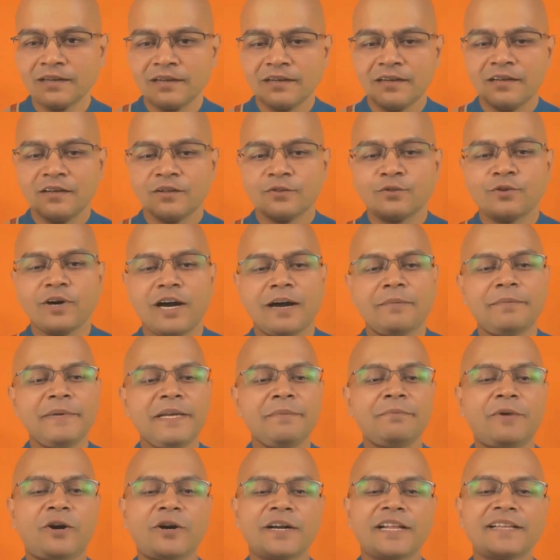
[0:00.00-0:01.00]
तो अभी
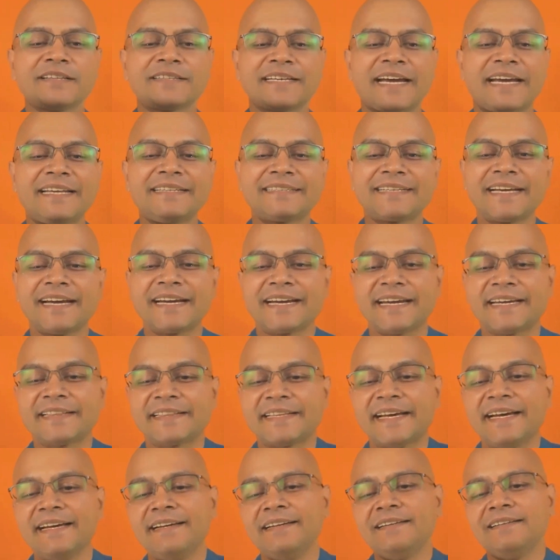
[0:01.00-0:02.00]
मॉडर्न साइंस क्या
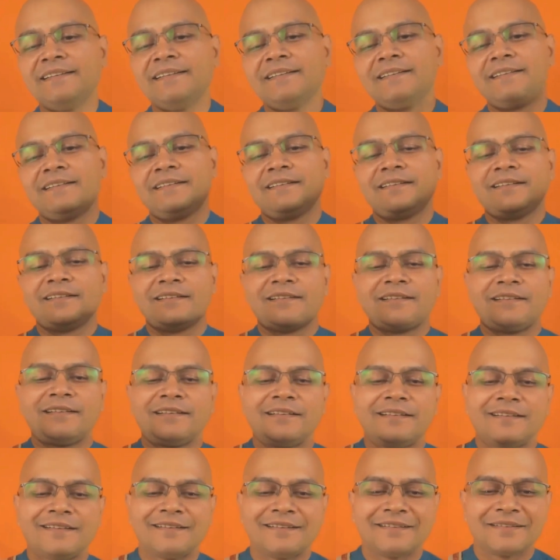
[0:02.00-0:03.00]
कहता है
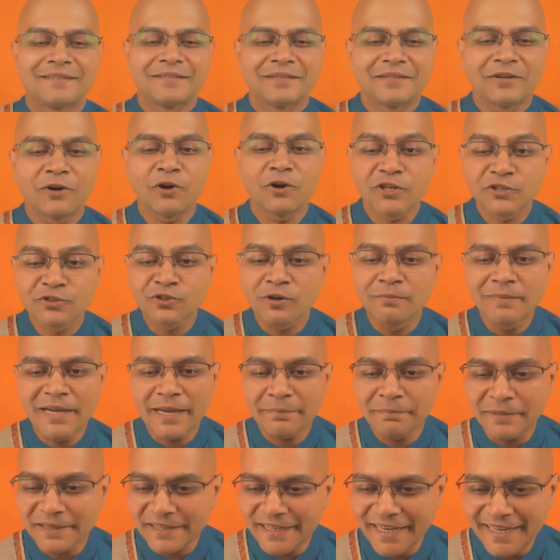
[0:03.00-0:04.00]
और इसको मैं
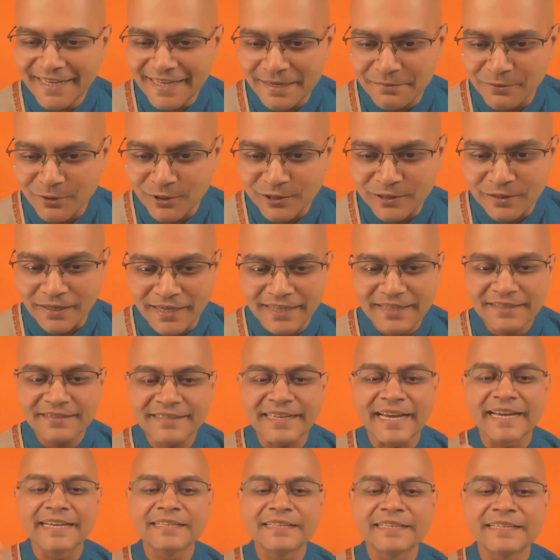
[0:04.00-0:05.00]
पता है क्या बोलता हूं कहते
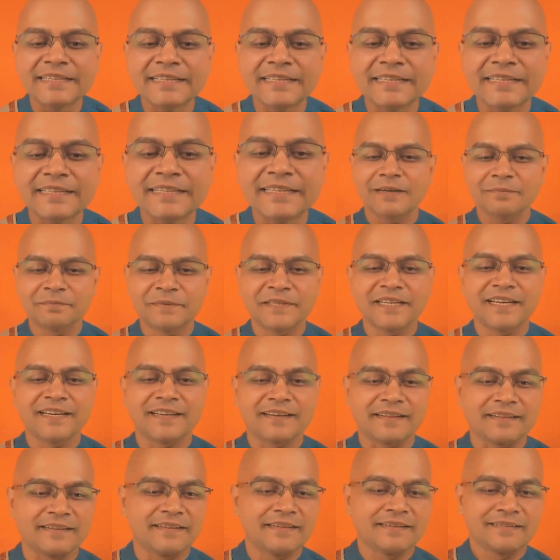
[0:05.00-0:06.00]
साइंस को घर वापसी
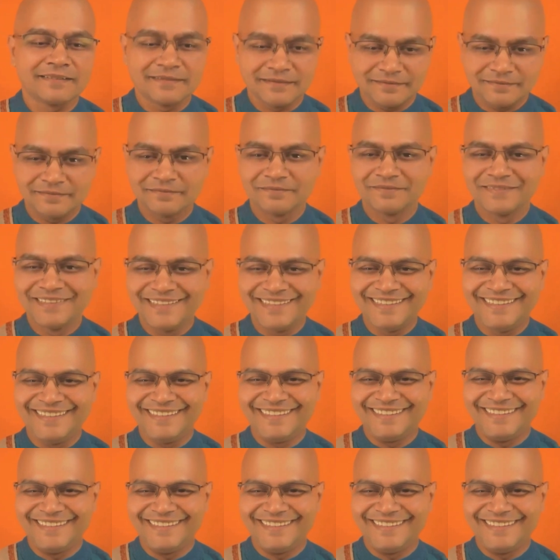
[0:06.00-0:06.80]
करनी है